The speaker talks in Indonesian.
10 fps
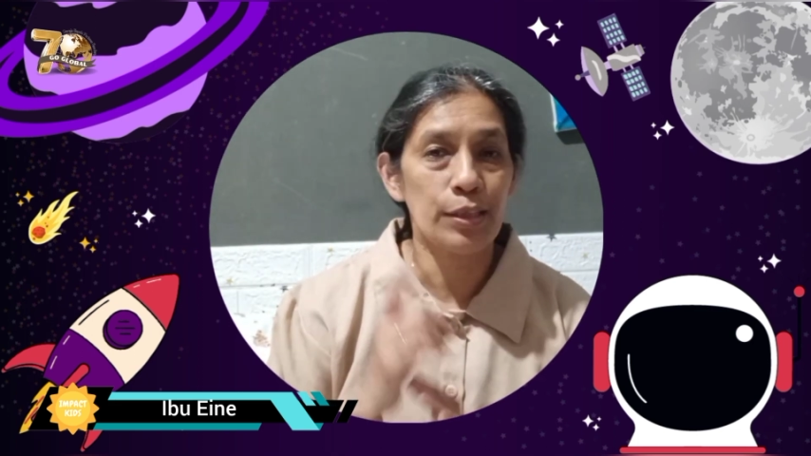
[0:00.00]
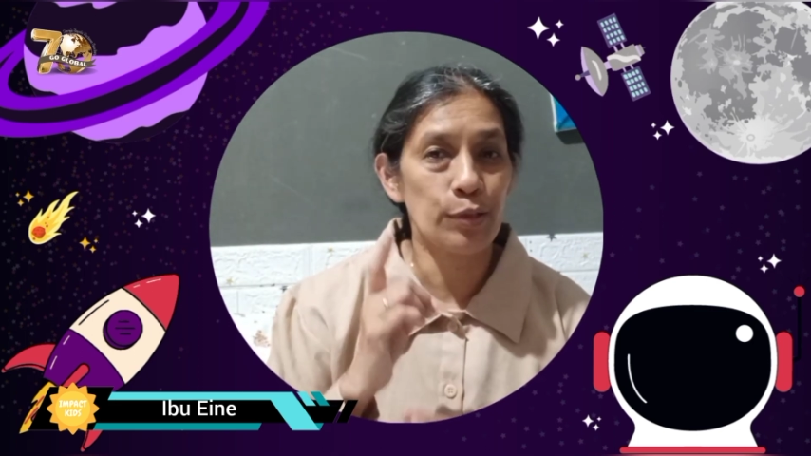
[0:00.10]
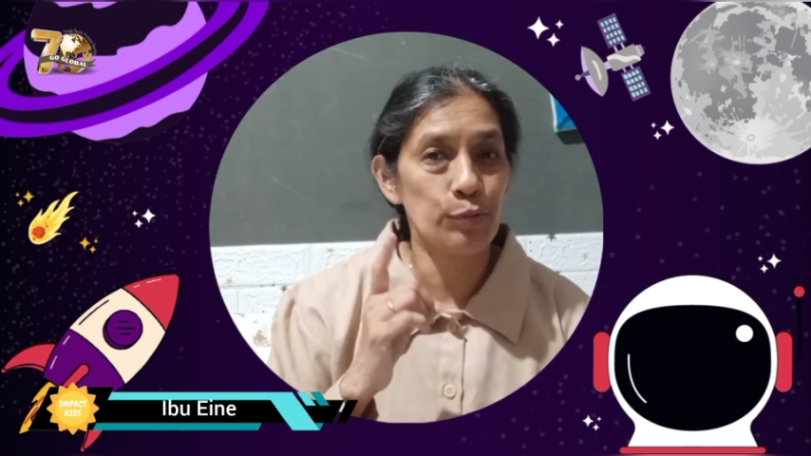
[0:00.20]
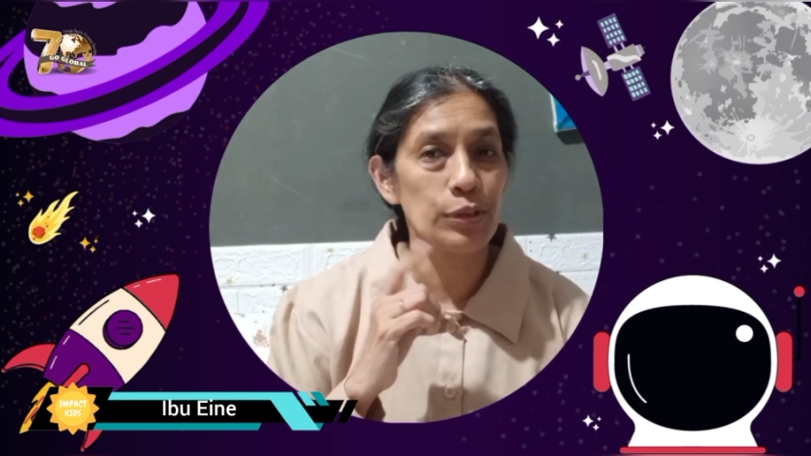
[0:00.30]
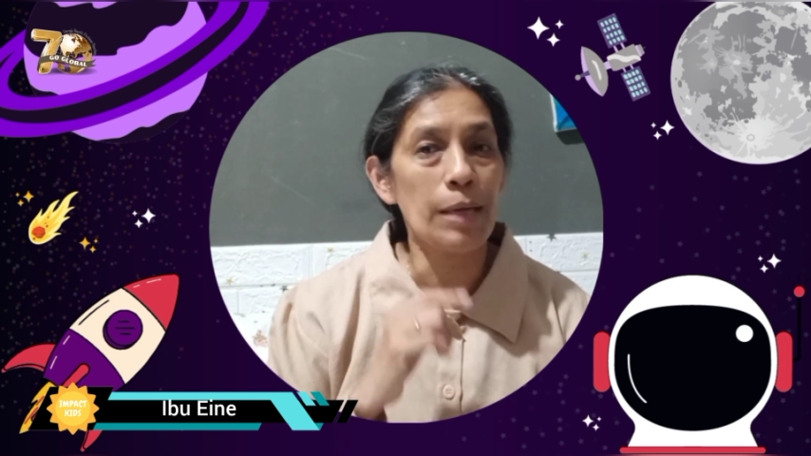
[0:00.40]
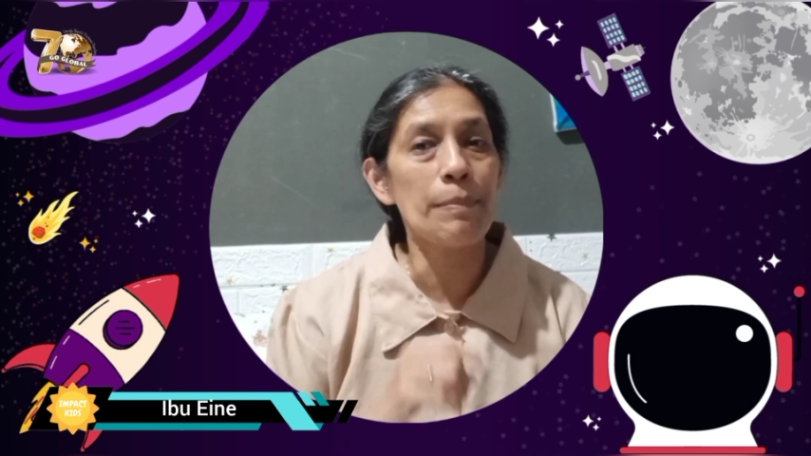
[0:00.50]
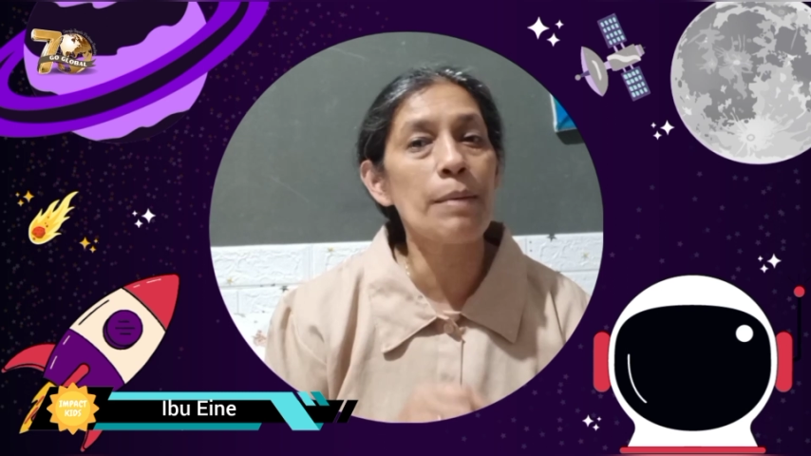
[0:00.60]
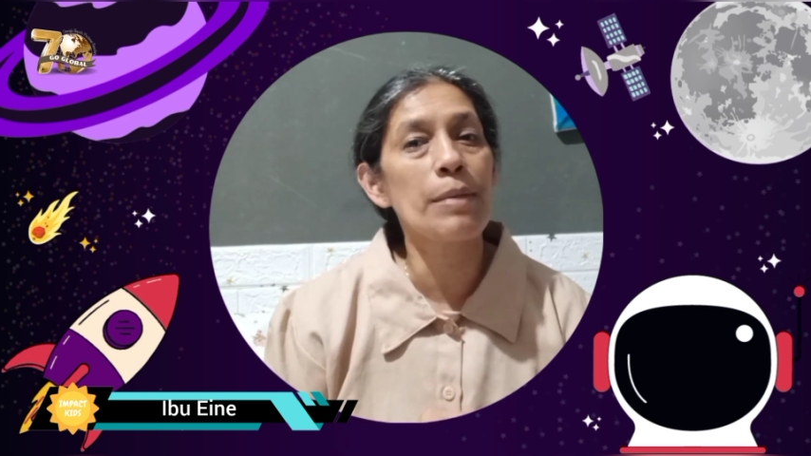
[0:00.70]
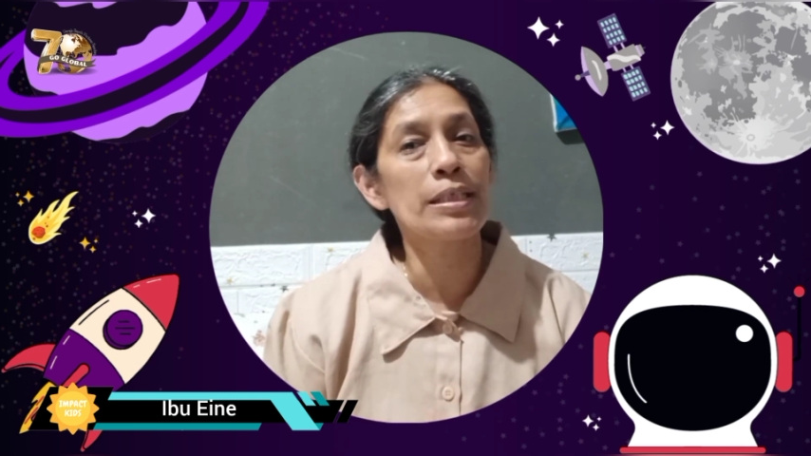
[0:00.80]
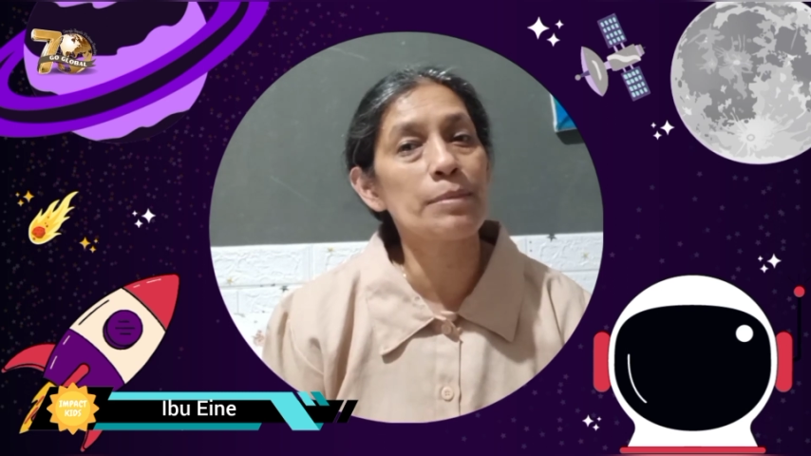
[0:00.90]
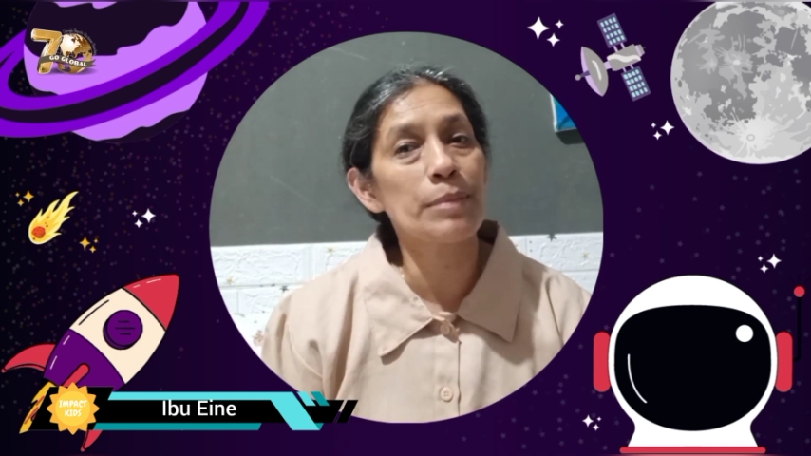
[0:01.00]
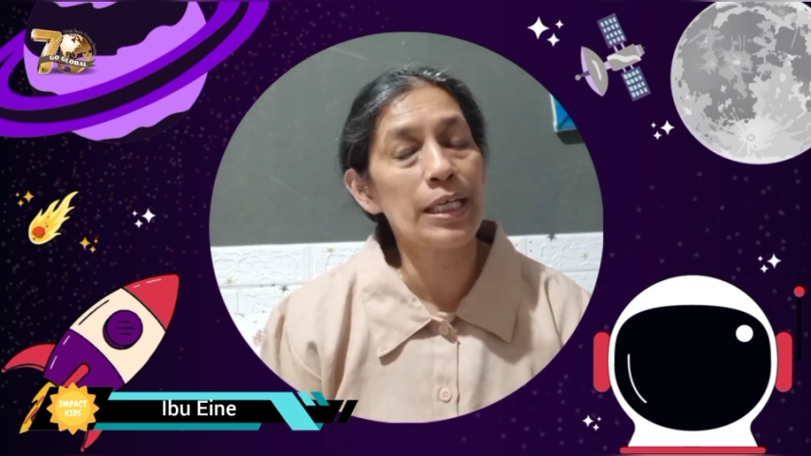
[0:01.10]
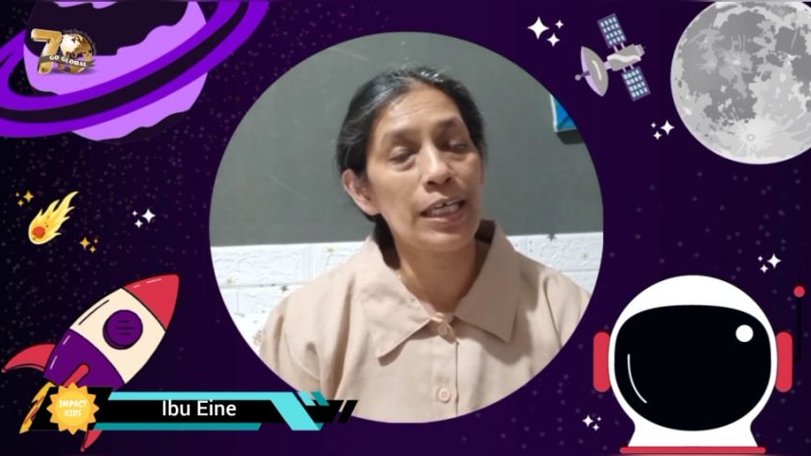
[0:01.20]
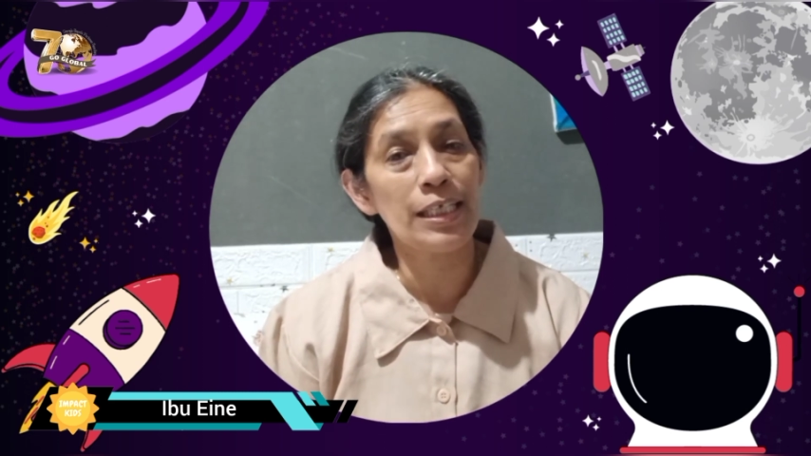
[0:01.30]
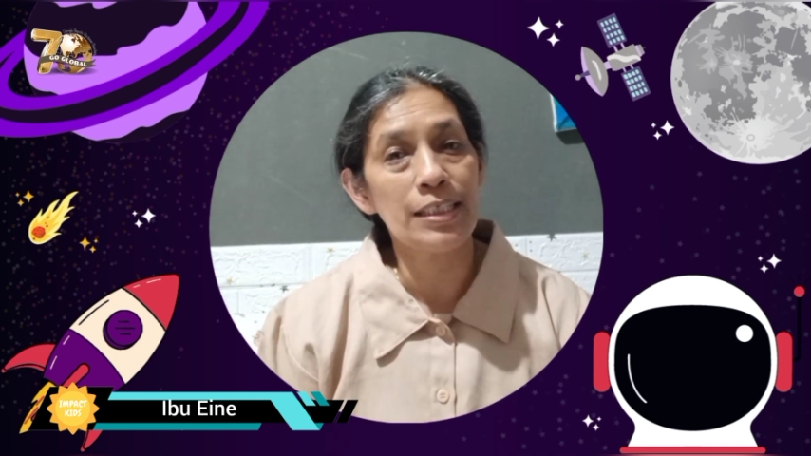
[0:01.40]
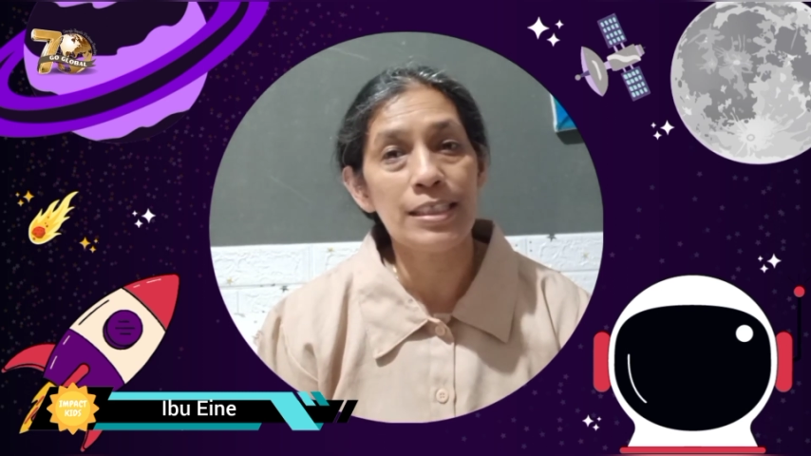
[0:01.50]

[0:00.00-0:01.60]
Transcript: terutama bagi mereka